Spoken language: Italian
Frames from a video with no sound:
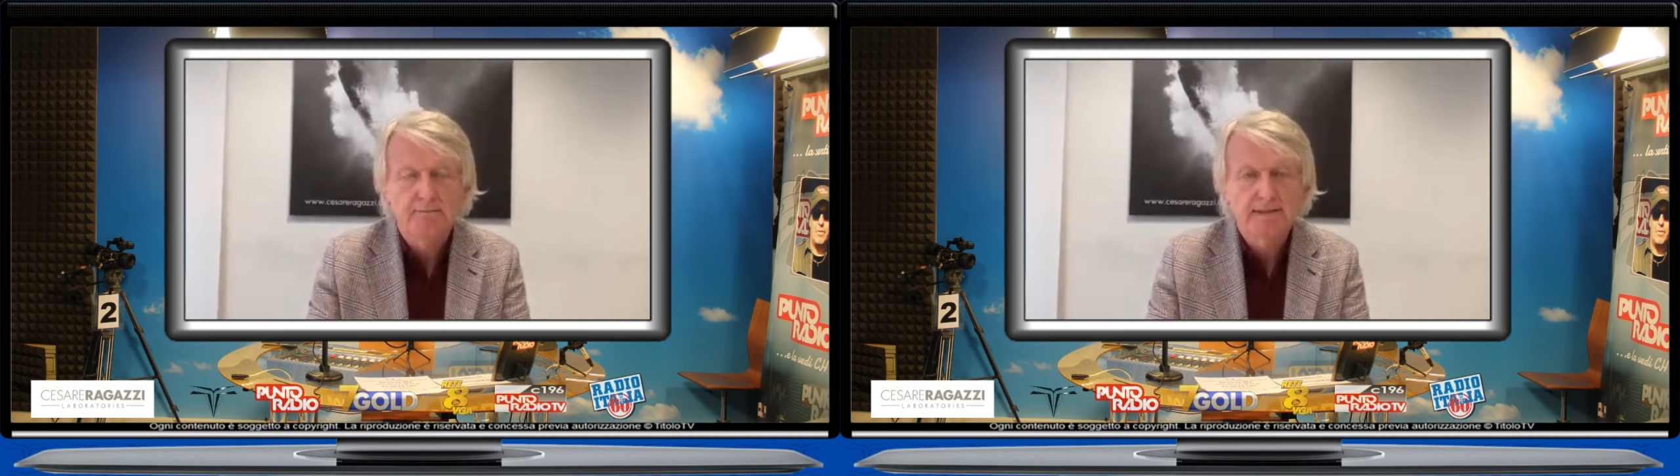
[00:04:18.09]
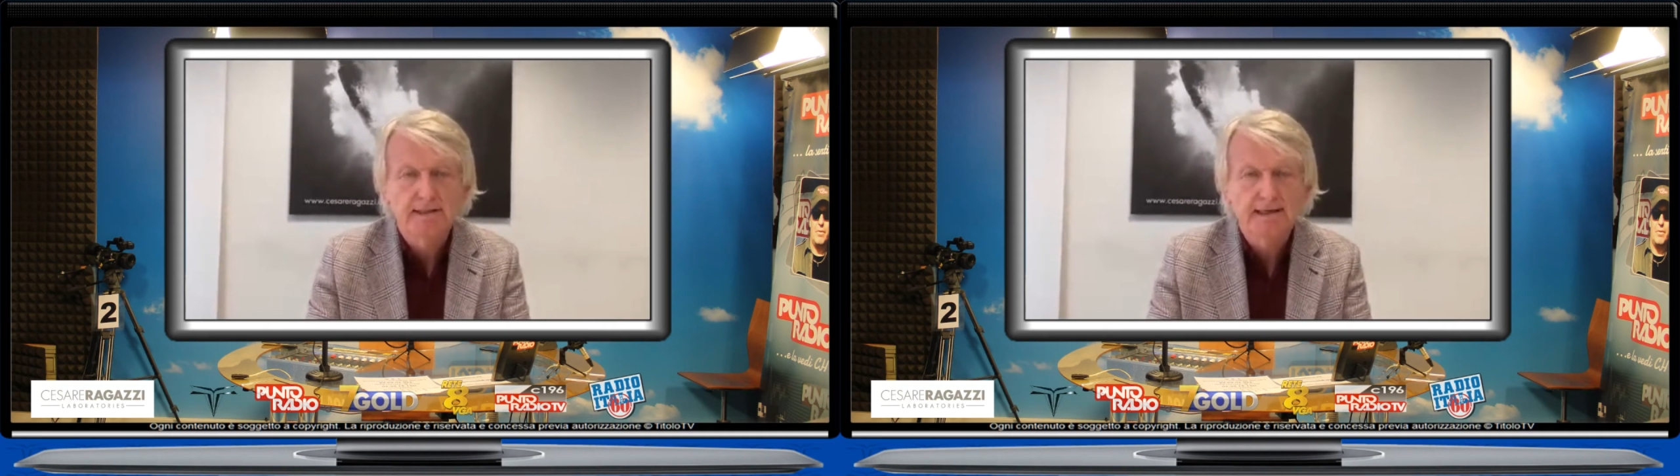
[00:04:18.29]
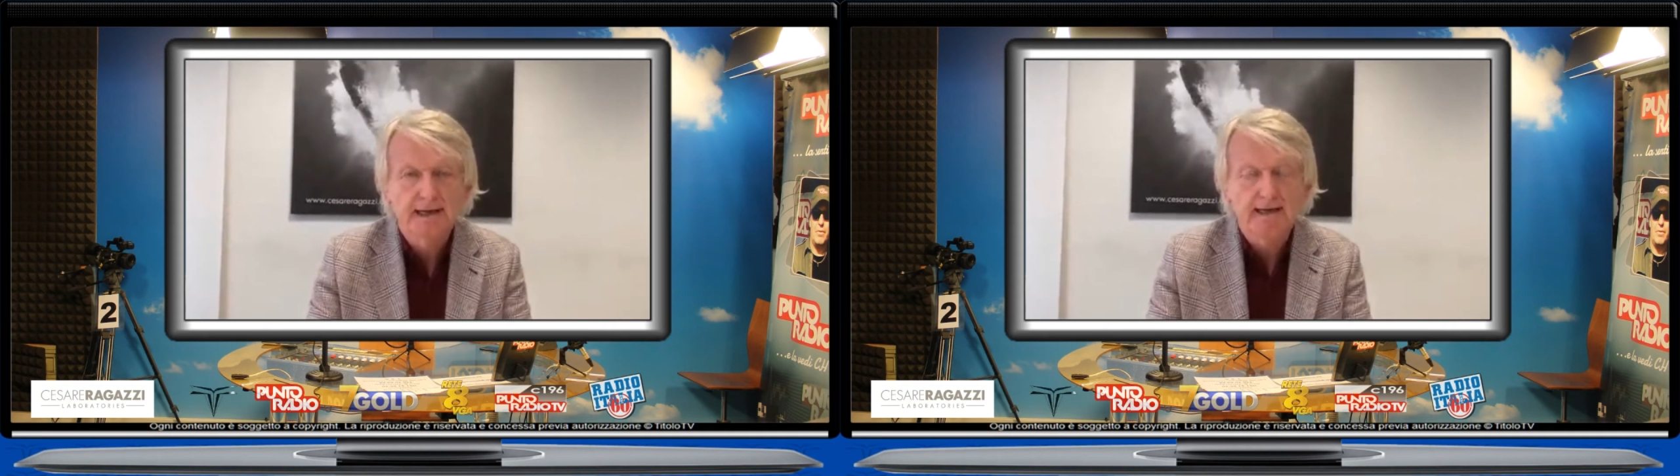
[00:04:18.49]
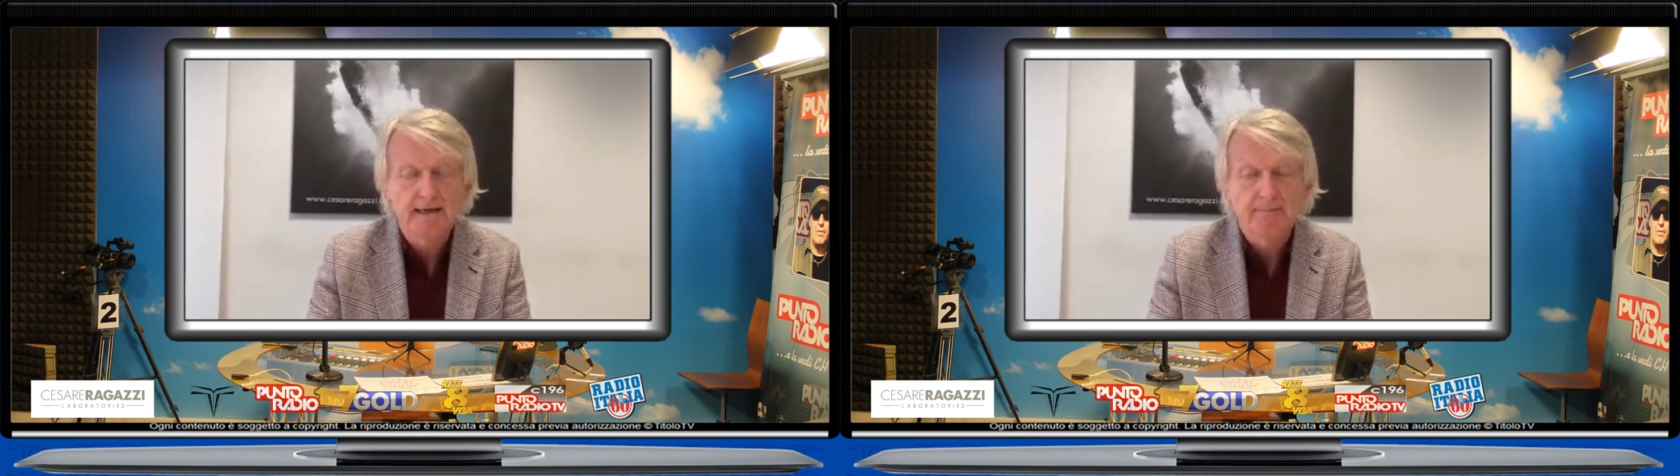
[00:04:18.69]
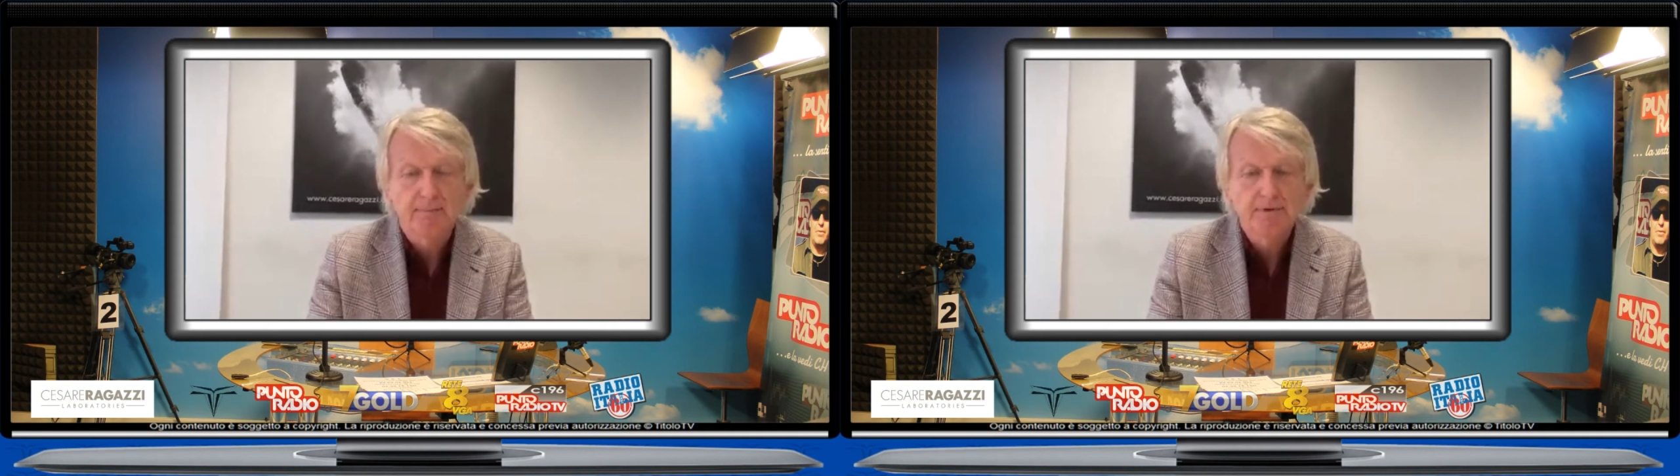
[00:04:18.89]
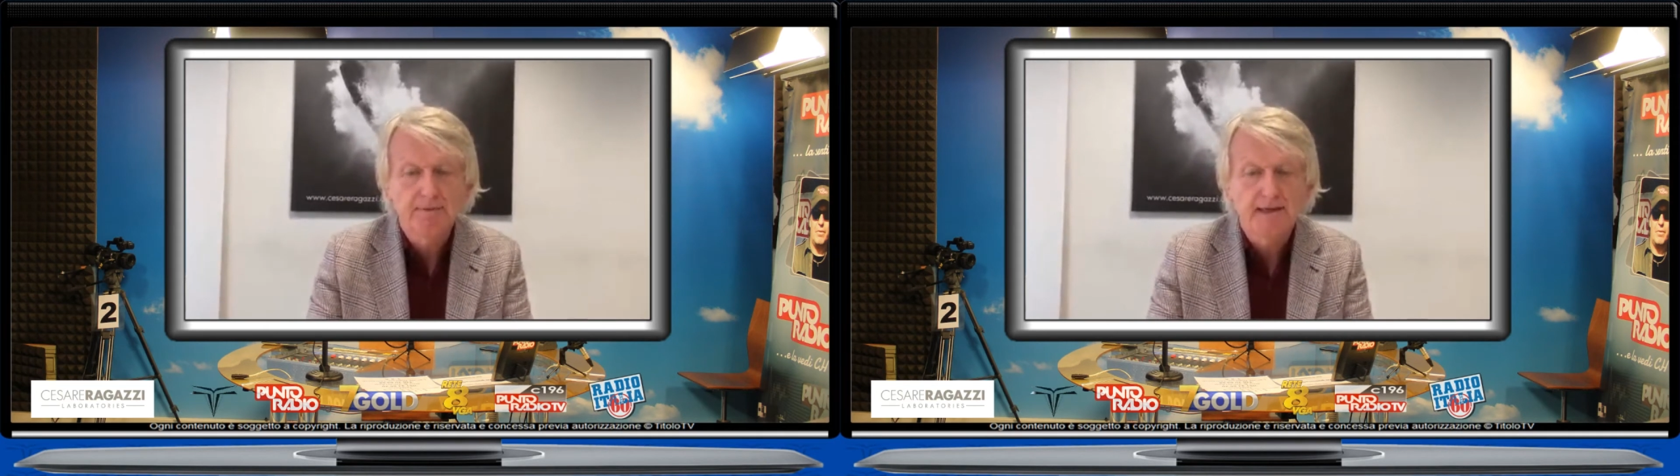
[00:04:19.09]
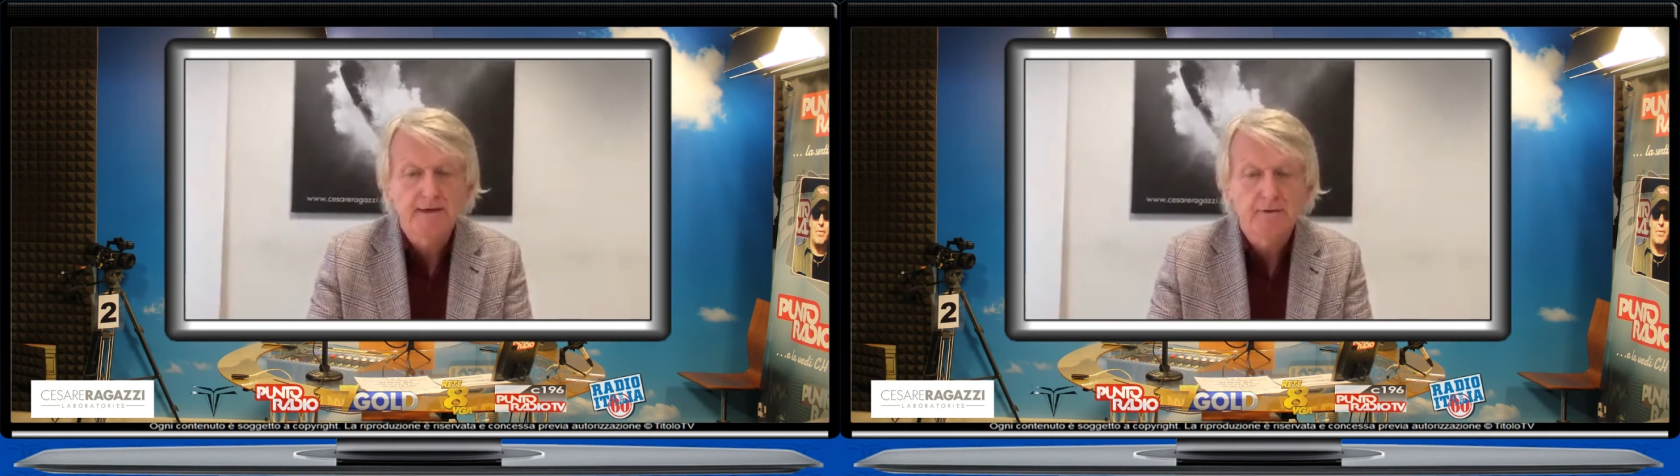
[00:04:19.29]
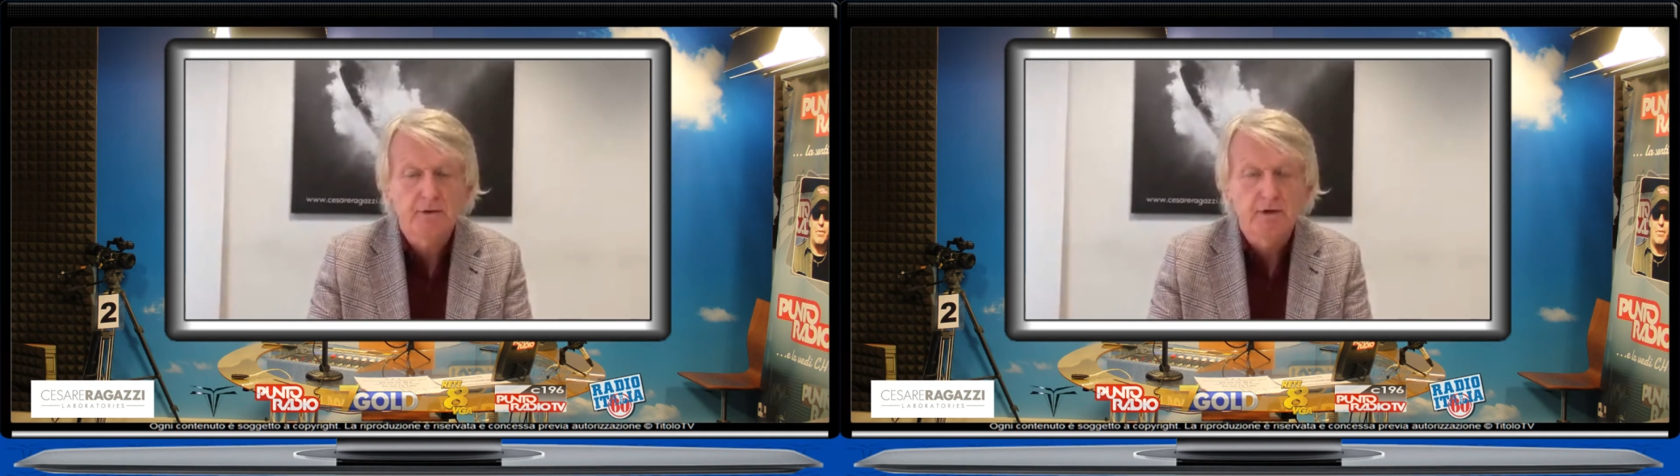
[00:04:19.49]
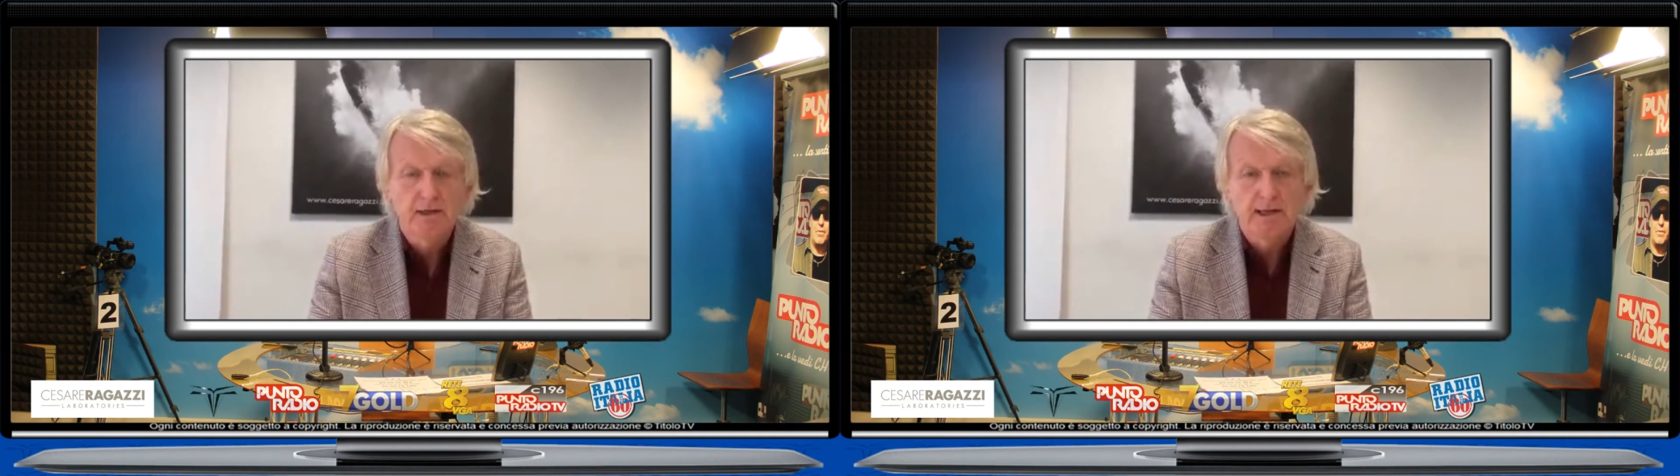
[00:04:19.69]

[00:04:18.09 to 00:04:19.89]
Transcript: materiale polimerico